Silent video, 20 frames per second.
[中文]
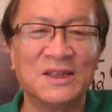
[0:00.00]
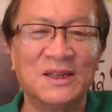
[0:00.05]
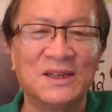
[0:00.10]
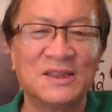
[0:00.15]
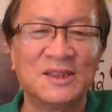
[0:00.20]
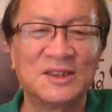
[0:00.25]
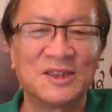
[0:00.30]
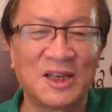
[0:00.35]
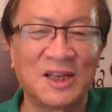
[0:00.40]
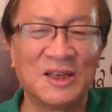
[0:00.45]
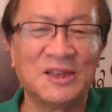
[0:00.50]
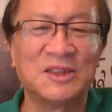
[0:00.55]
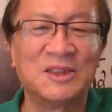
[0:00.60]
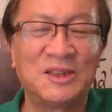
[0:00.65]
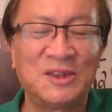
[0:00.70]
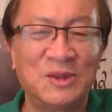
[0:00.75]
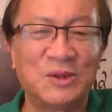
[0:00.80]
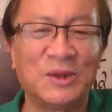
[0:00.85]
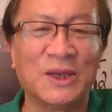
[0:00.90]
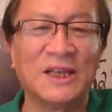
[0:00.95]
猜
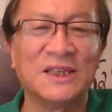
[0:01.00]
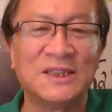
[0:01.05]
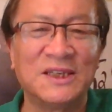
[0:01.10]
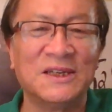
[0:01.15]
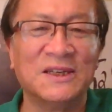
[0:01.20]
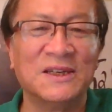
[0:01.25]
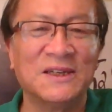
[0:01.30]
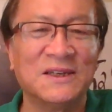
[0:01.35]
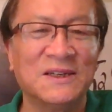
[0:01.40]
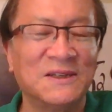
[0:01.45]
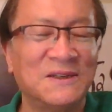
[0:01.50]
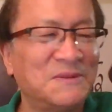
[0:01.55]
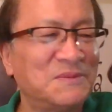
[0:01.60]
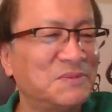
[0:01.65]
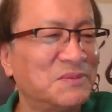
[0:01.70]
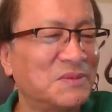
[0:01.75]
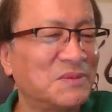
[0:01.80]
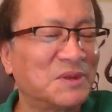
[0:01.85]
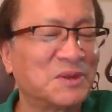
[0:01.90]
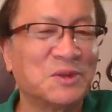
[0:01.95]
猜测哈，
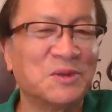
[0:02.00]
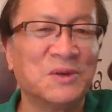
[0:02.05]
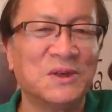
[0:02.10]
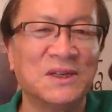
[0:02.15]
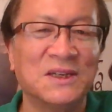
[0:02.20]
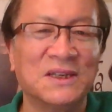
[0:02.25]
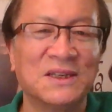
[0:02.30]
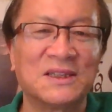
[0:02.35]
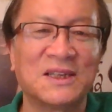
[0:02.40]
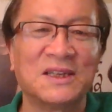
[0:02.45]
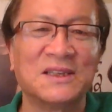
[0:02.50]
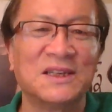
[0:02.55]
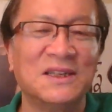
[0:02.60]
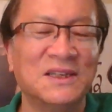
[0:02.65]
错了大家